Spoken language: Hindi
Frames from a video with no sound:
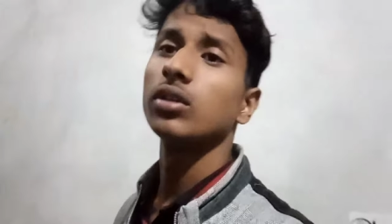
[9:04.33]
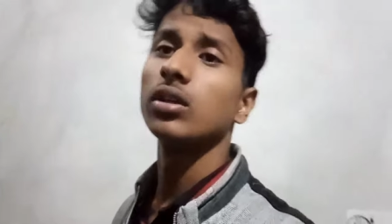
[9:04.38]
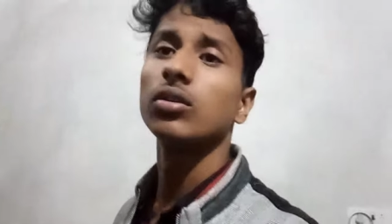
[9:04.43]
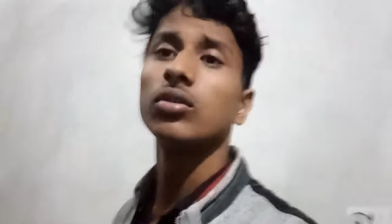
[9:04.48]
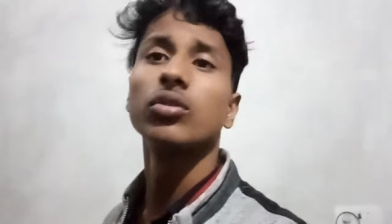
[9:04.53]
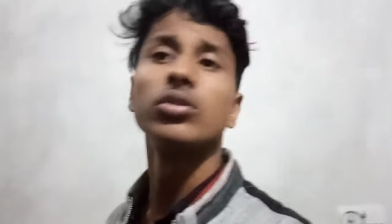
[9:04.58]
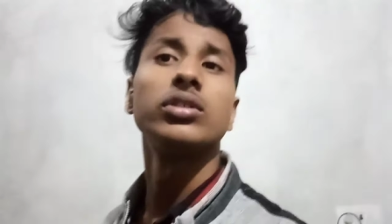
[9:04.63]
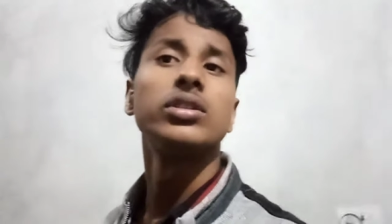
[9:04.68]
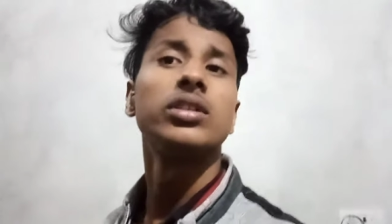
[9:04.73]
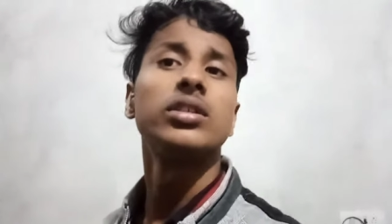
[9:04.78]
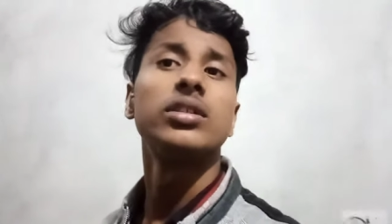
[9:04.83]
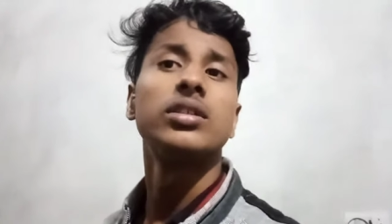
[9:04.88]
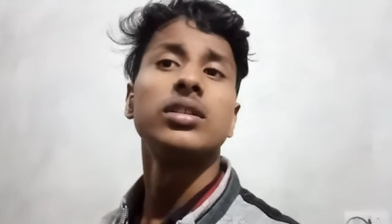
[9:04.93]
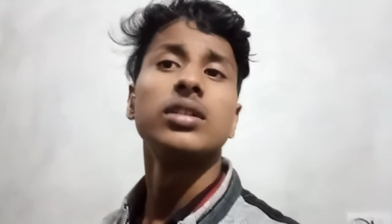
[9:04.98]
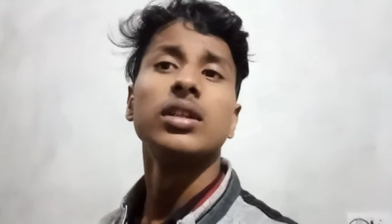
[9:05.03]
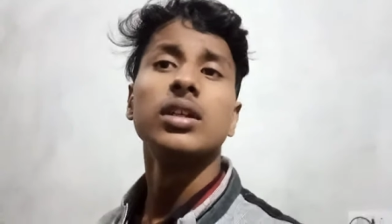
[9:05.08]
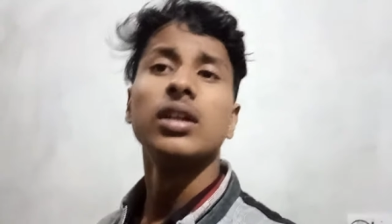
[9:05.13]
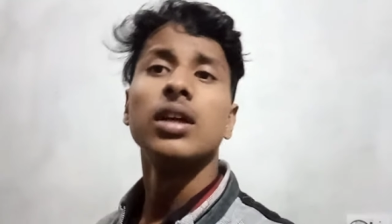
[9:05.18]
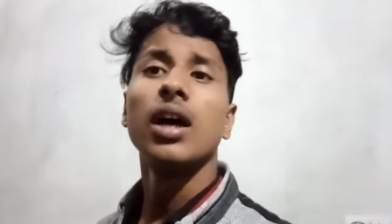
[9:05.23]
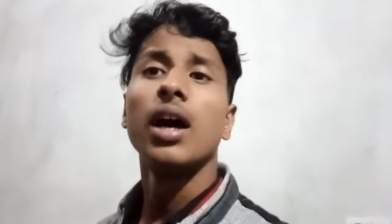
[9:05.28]
कोई ना कोई
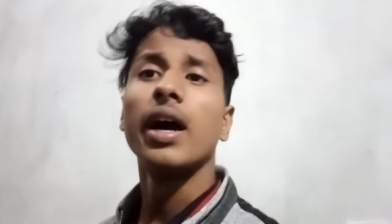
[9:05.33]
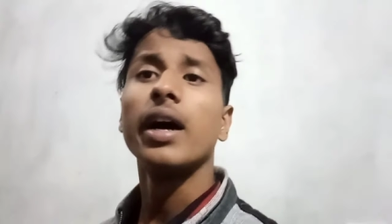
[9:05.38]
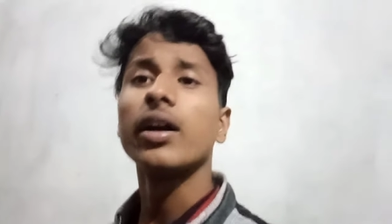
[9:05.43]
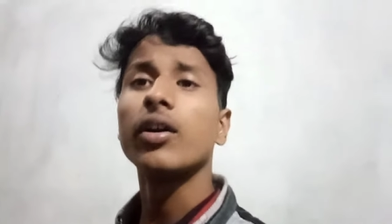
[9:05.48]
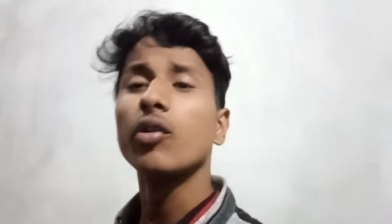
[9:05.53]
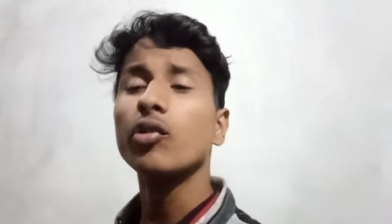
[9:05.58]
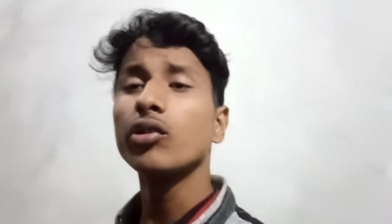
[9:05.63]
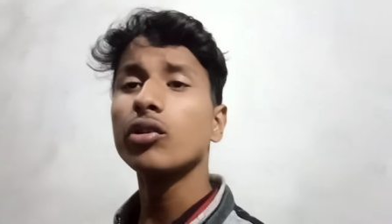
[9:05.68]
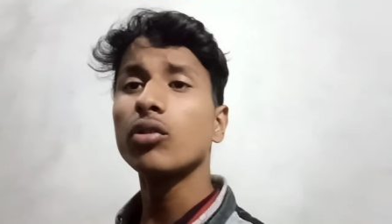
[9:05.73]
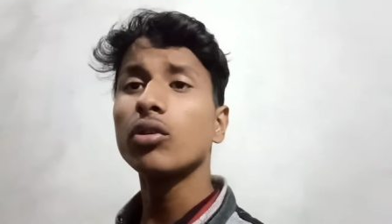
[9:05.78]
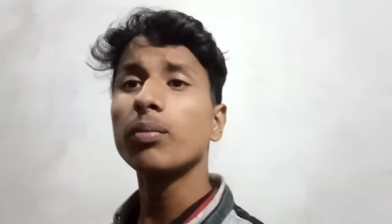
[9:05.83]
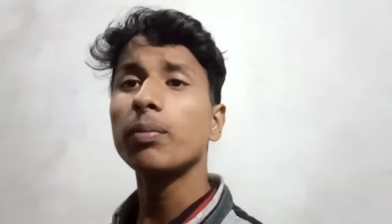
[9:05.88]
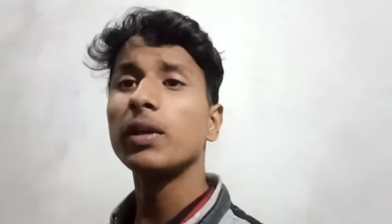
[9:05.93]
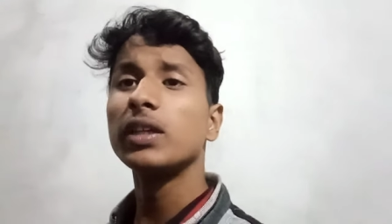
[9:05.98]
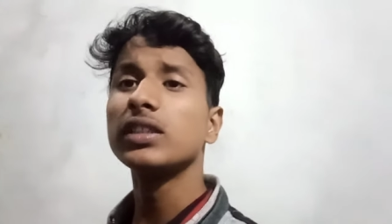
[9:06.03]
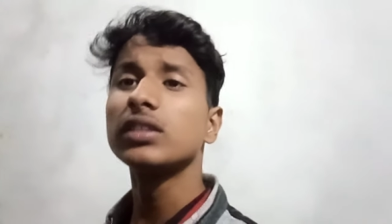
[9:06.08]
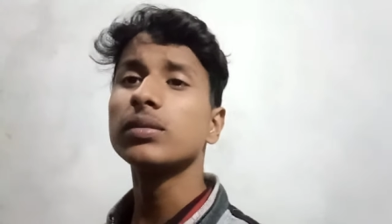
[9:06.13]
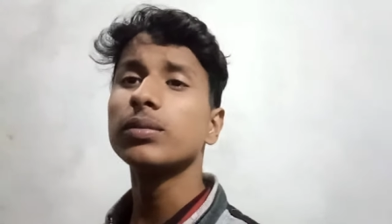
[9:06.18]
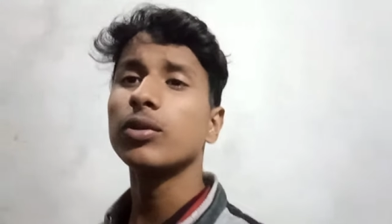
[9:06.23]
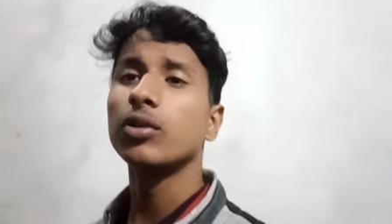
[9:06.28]
हर हाँ, कोई ना कोई
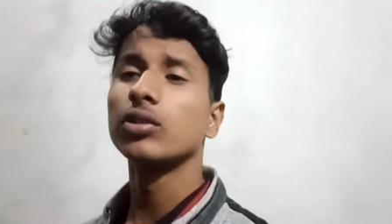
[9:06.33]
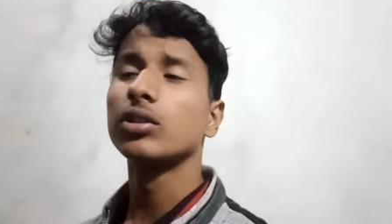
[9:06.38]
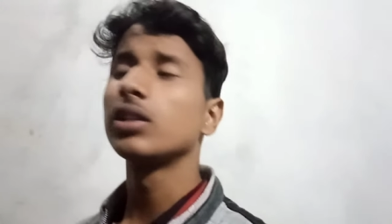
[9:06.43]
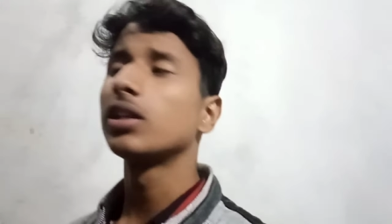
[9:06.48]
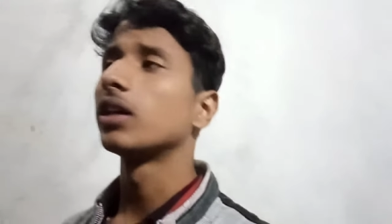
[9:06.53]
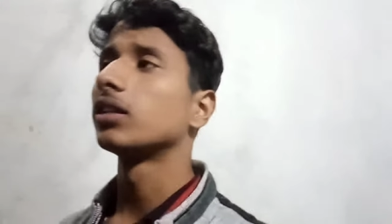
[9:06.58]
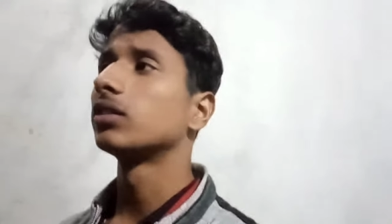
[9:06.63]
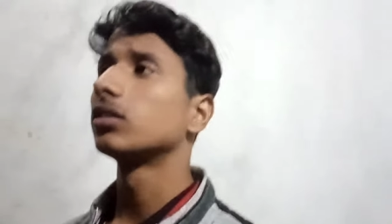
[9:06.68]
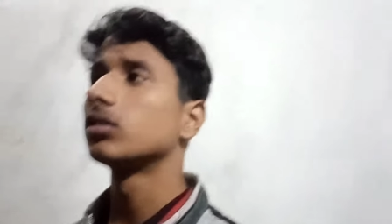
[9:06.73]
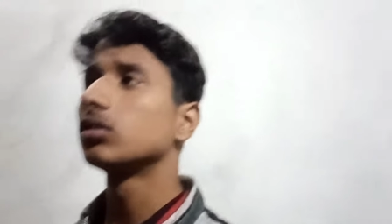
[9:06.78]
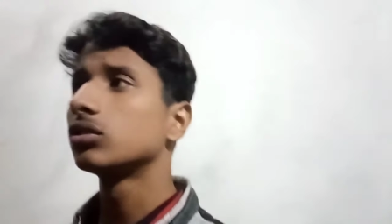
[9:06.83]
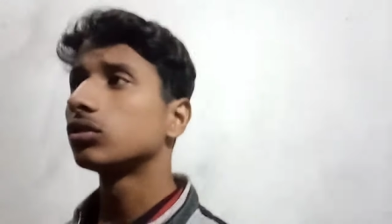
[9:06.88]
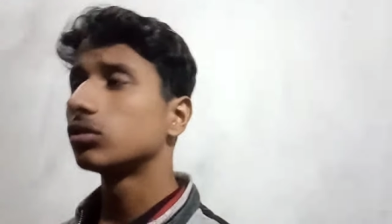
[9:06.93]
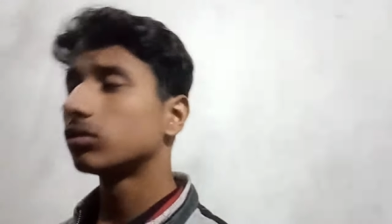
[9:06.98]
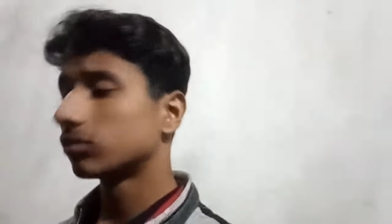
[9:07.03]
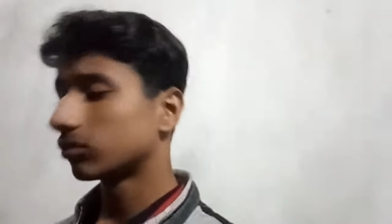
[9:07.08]
प्लेसेस पर होती रहती है